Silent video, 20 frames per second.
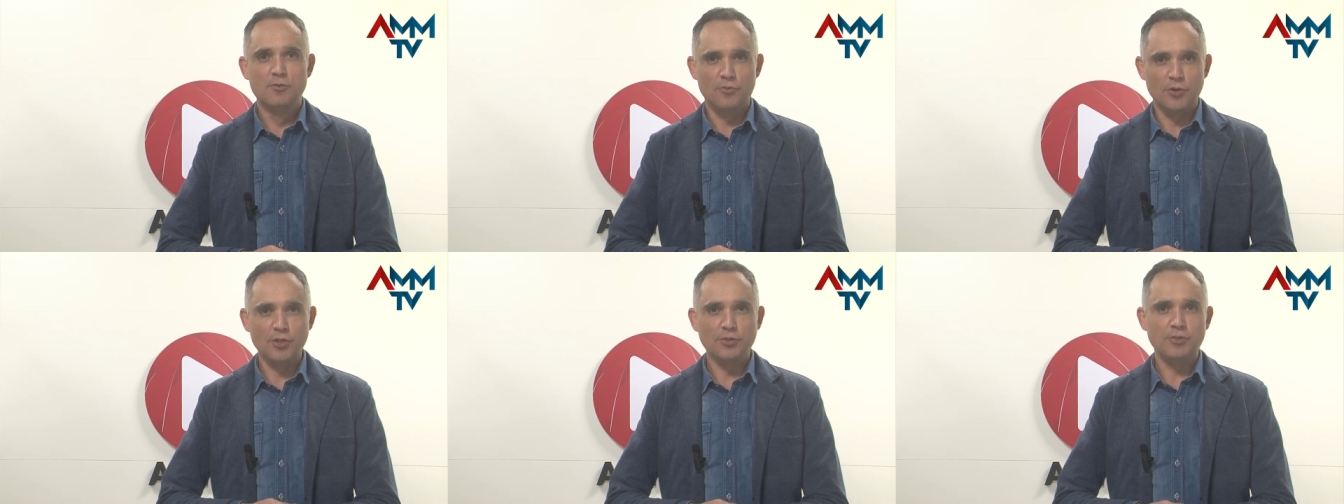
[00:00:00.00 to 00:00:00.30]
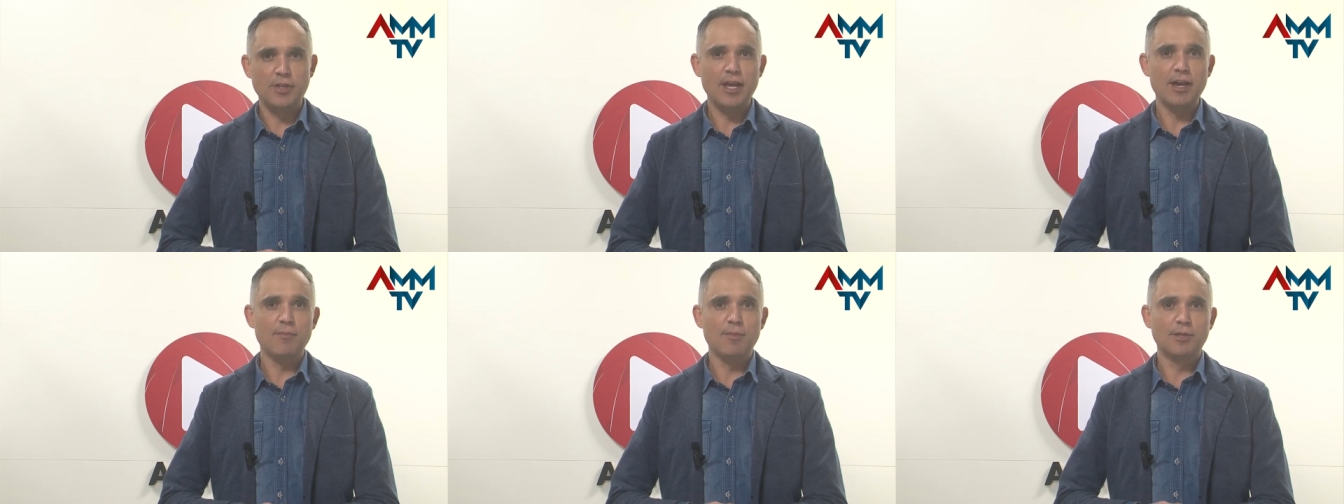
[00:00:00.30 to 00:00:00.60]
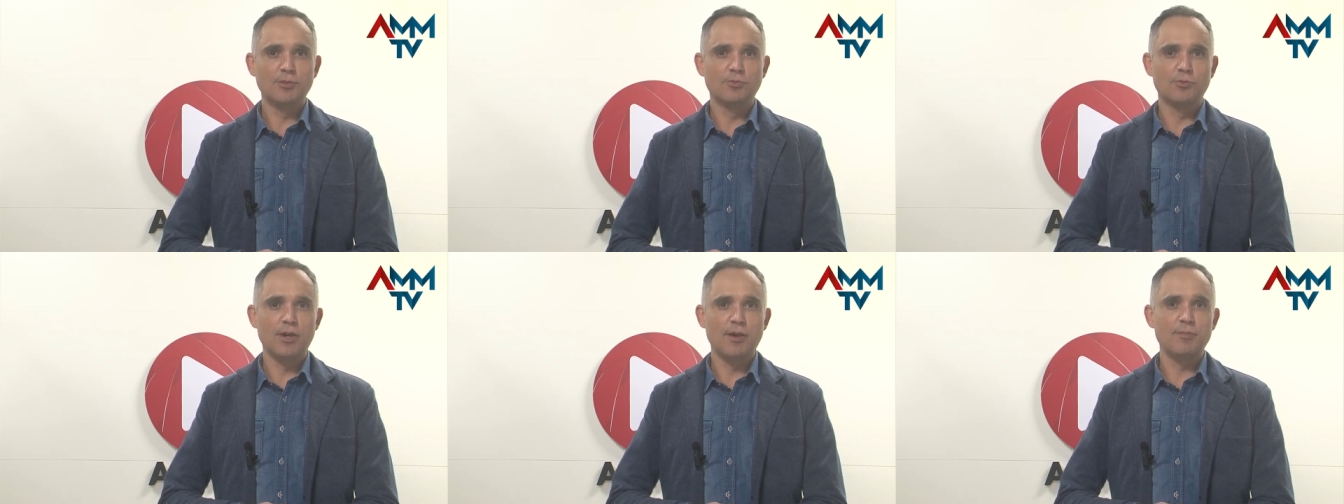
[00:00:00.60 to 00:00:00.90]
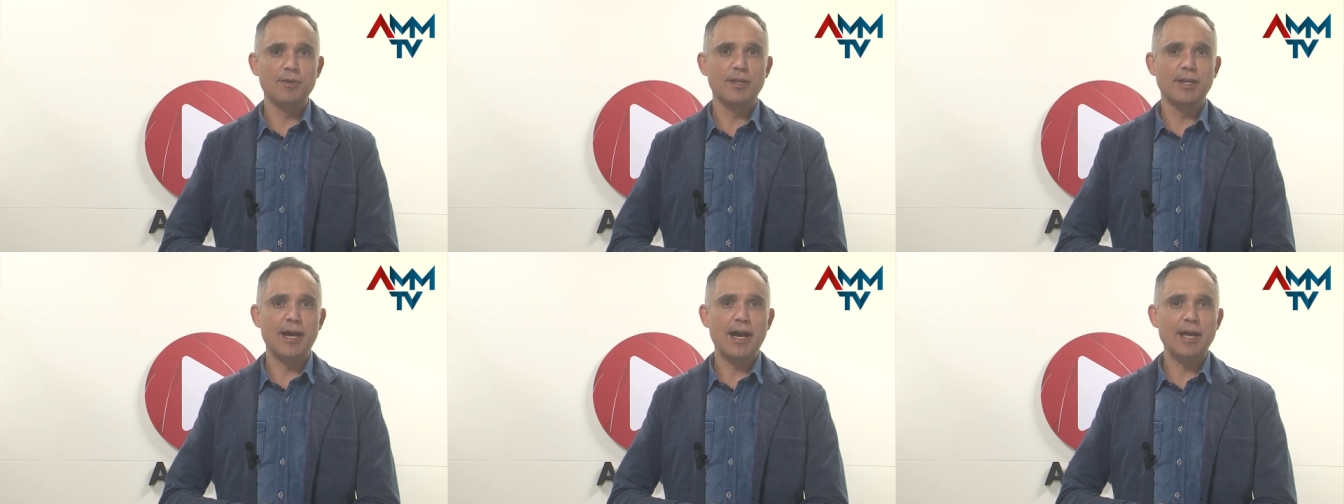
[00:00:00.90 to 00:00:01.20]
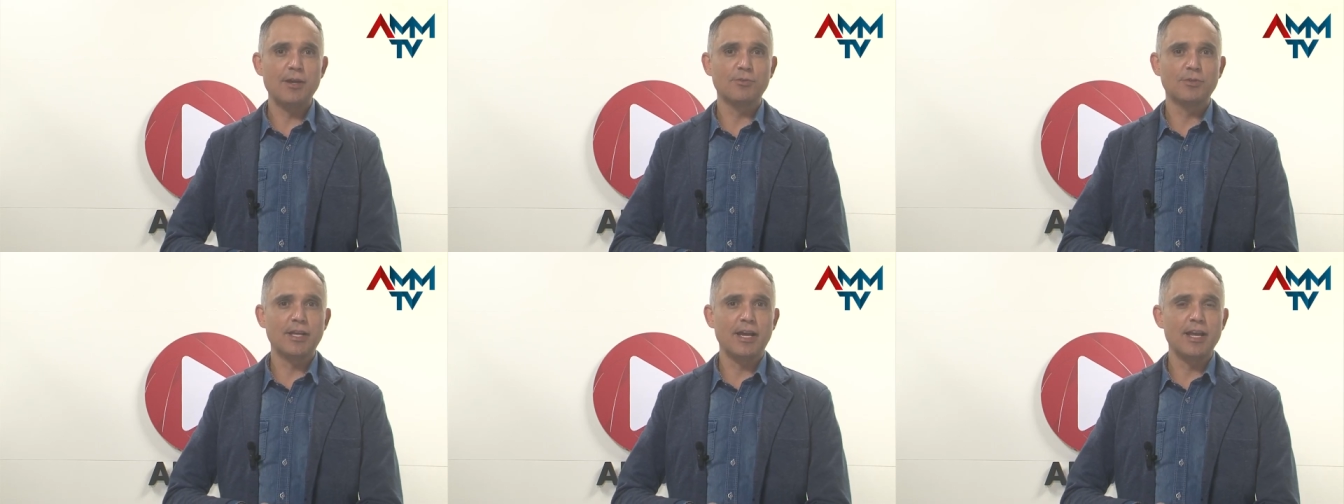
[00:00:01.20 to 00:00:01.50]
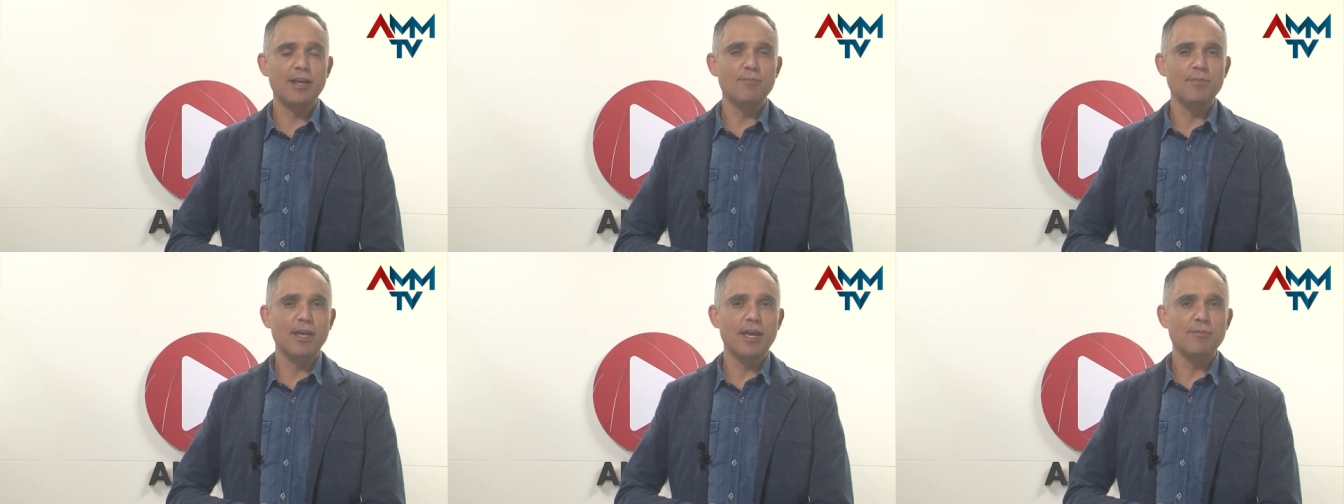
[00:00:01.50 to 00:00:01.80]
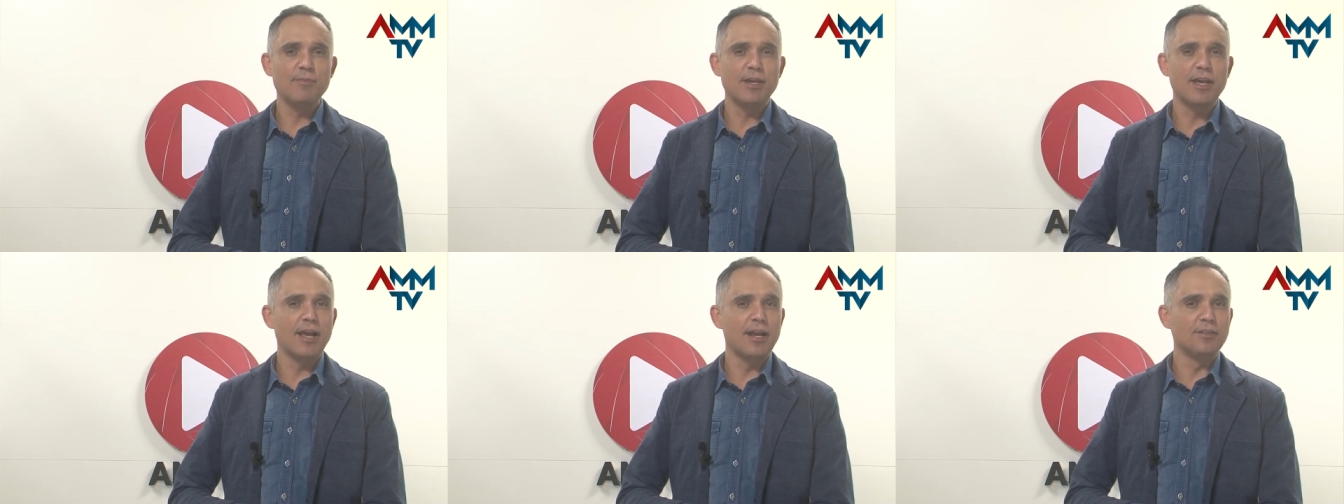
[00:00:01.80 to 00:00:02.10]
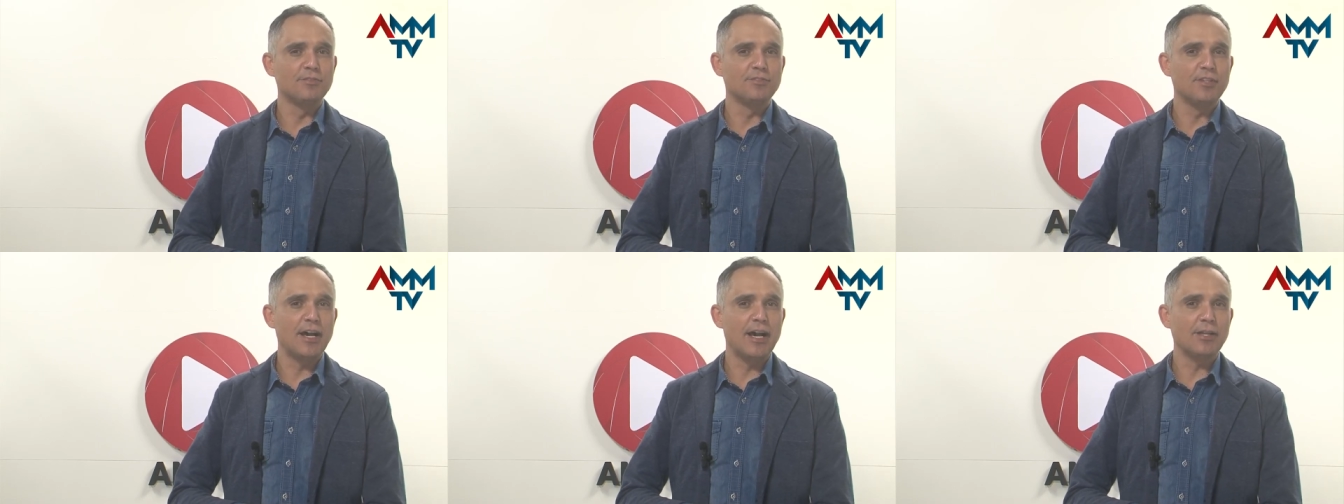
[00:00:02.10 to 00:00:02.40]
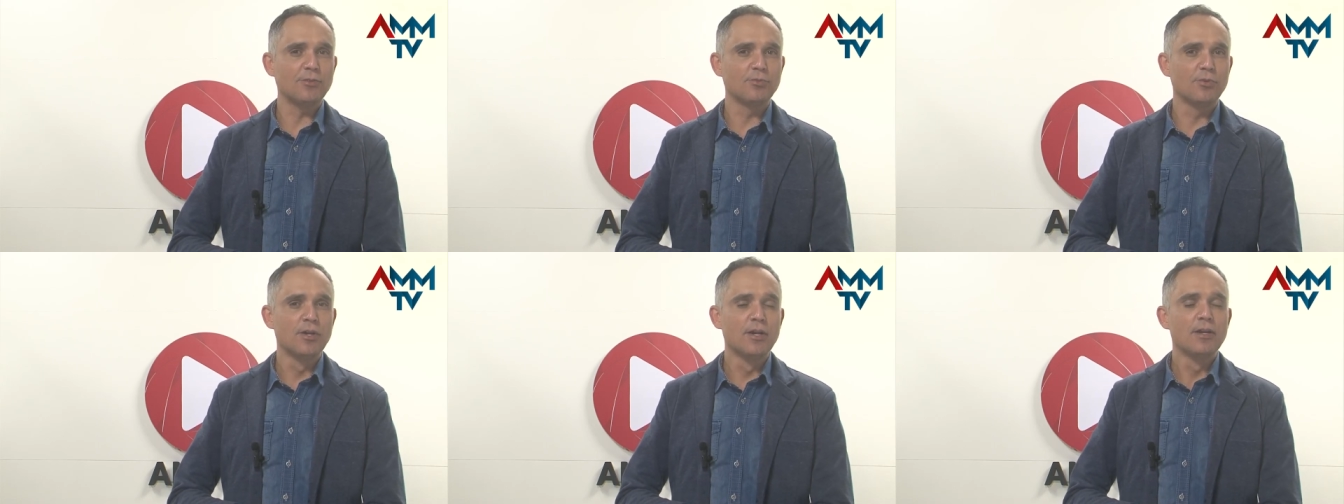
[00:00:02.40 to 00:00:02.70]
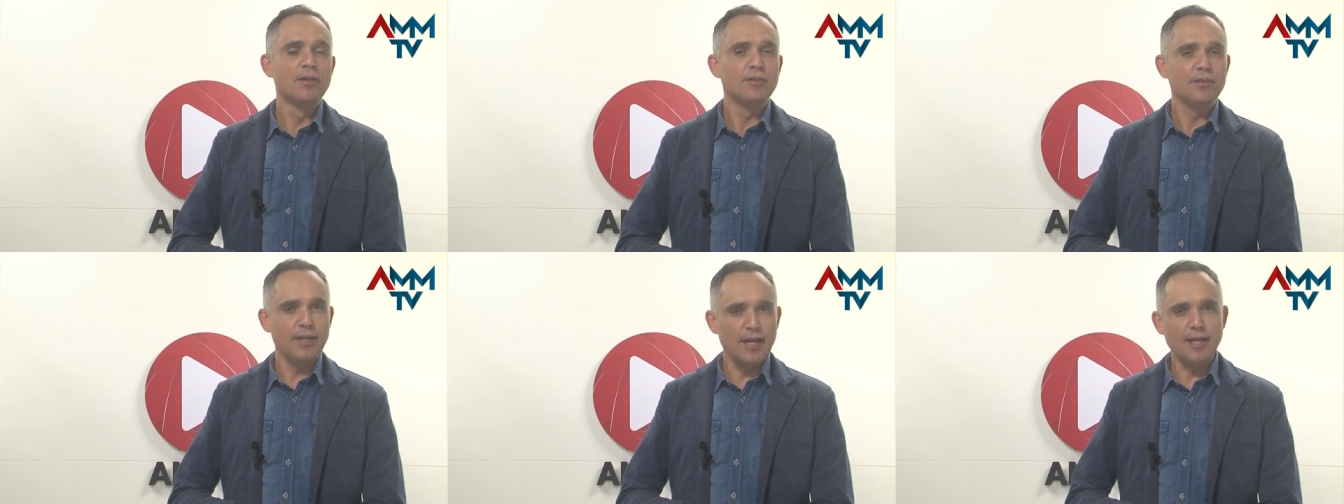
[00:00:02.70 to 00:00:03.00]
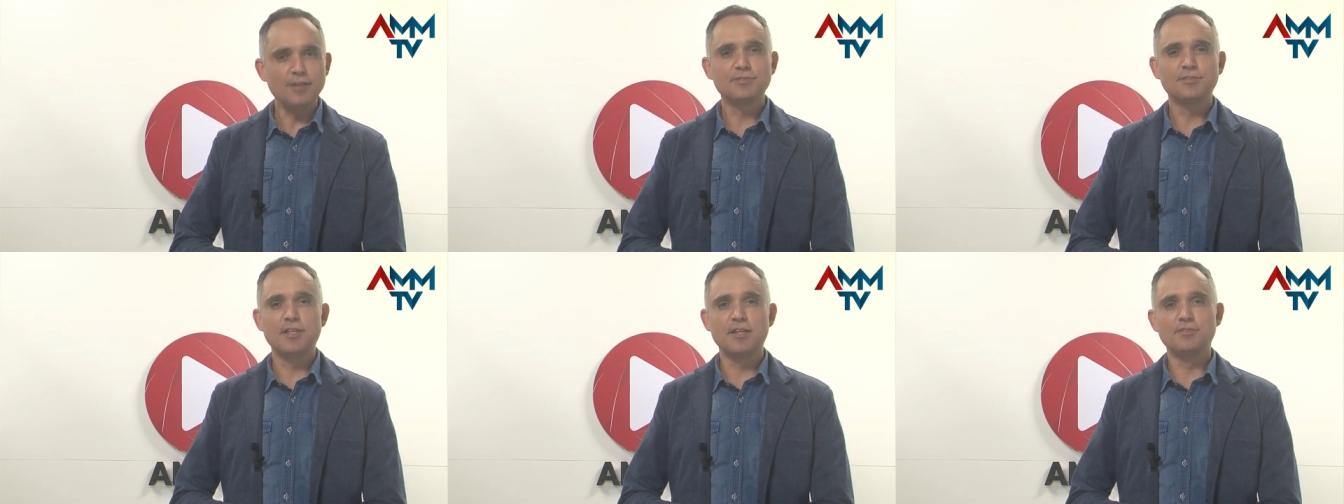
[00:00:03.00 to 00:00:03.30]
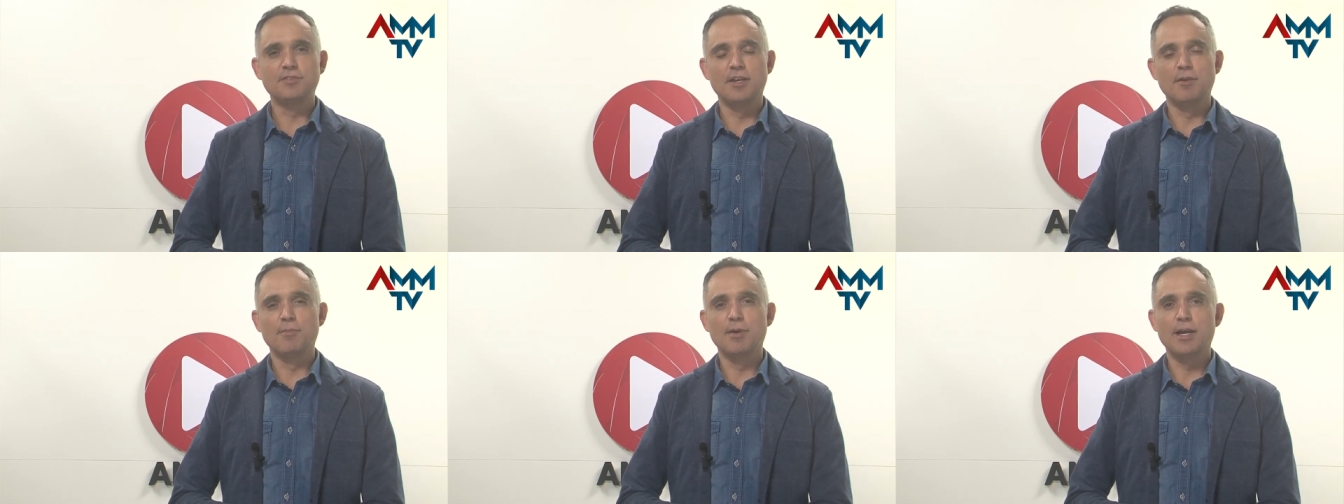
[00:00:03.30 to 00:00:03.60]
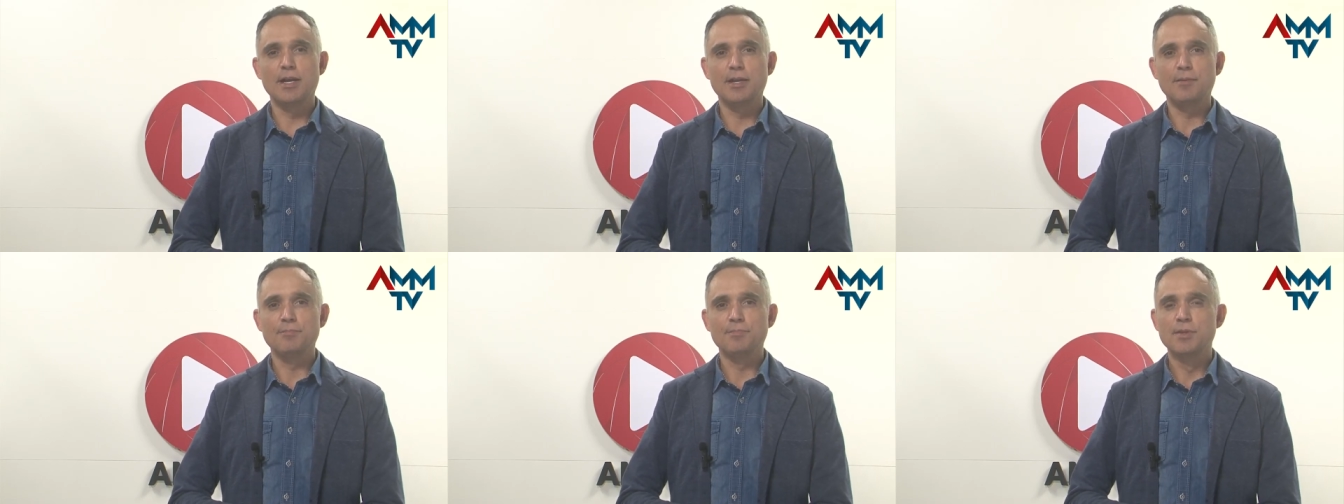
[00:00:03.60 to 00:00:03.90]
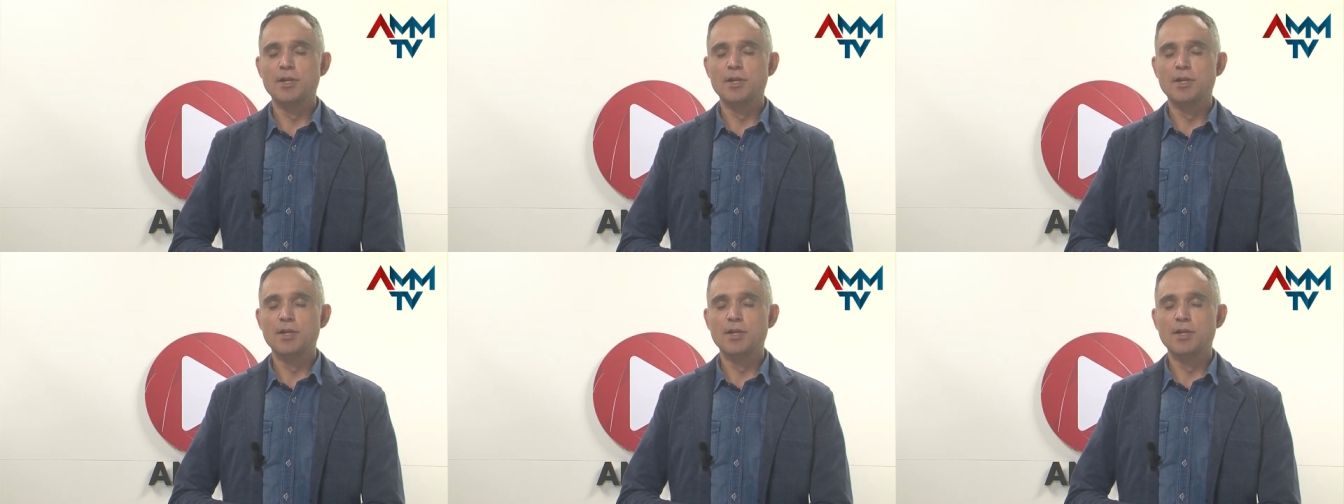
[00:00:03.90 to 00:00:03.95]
foi tema do webinário da MM realizado nesta semana.